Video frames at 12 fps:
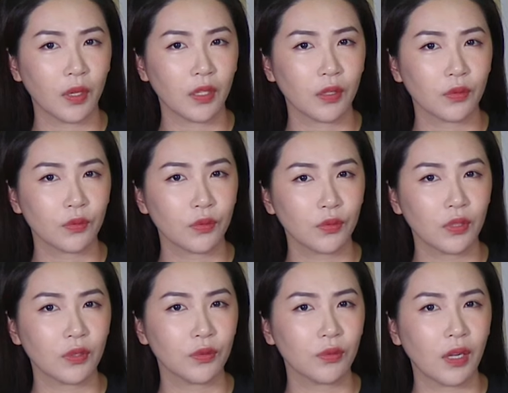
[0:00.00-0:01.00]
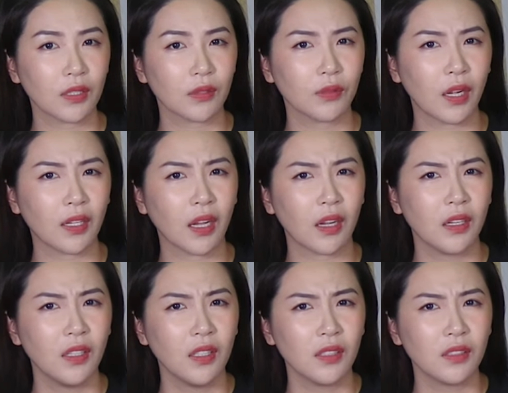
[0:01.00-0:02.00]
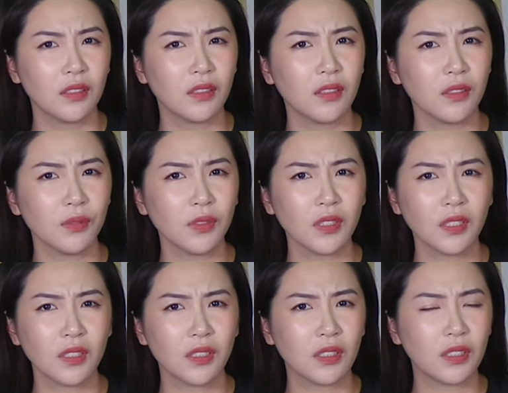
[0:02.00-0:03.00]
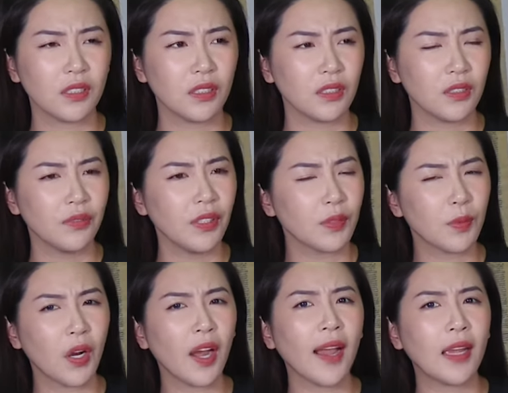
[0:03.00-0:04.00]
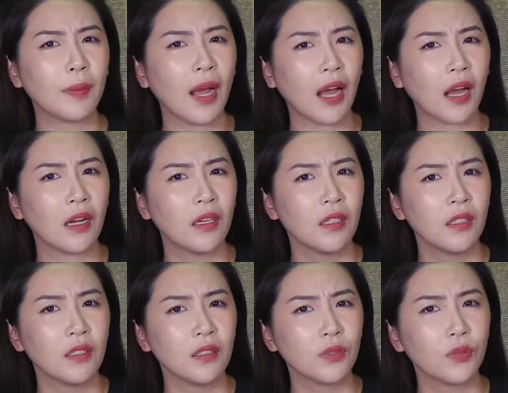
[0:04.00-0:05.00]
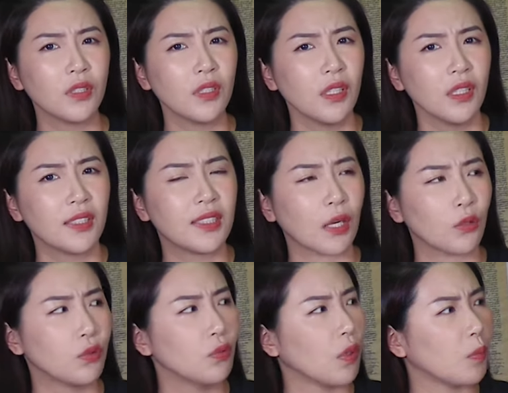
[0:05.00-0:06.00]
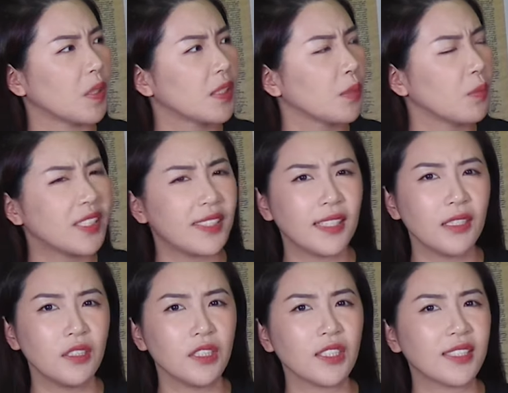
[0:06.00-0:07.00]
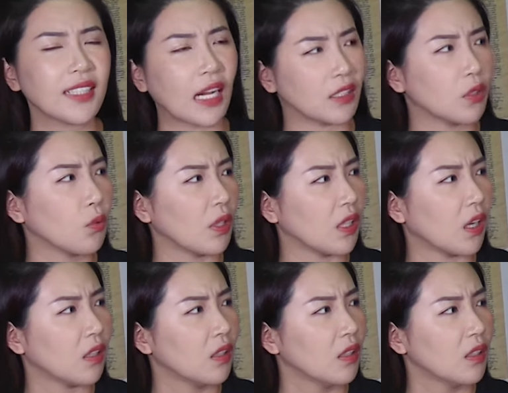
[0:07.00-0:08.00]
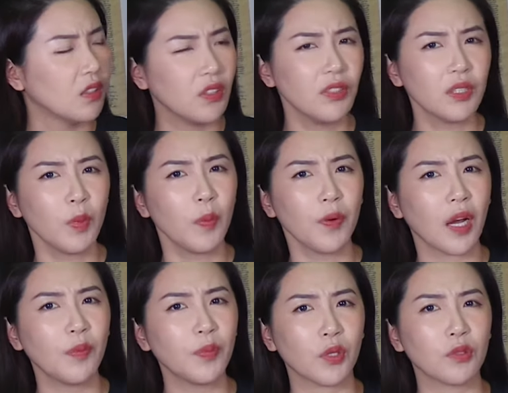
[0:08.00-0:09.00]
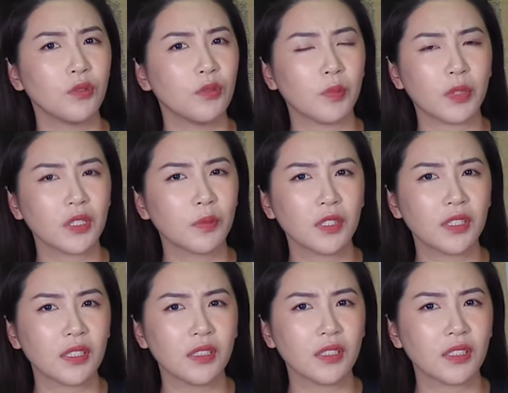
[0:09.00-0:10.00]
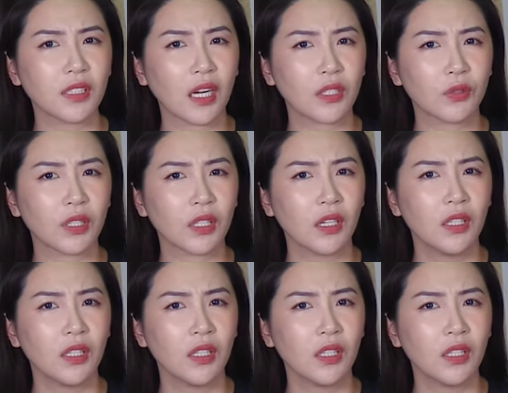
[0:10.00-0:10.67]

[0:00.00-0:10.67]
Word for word: 里面呢，就说了一句话，他说：“哎呀，他说这个你你你为什么要害怕？就是讲出我们这么先进的价值观呢？你为什么不敢表述我们这么先进的价值观